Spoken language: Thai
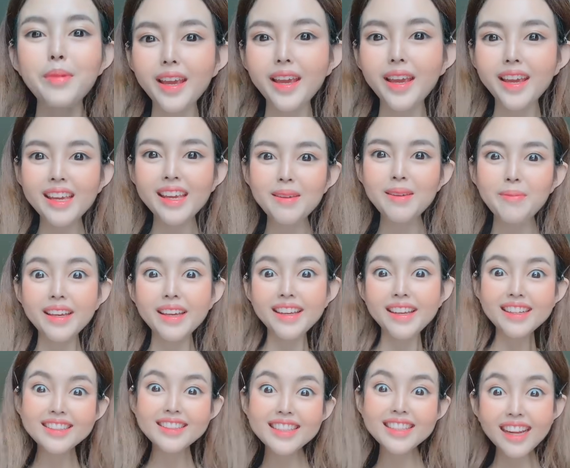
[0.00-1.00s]
baby
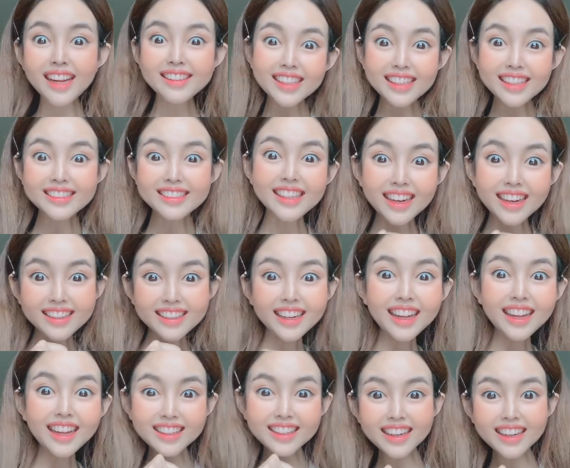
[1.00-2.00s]
cha cha cha
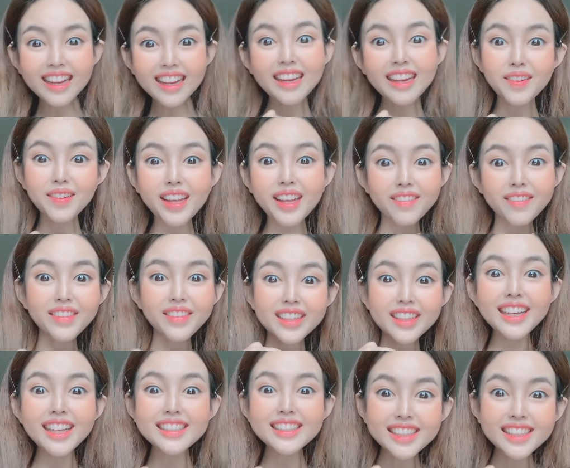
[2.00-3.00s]
da da da baby
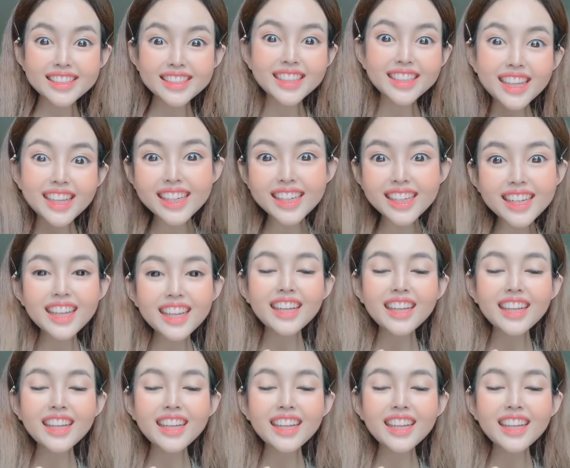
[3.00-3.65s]
cha cha cha da da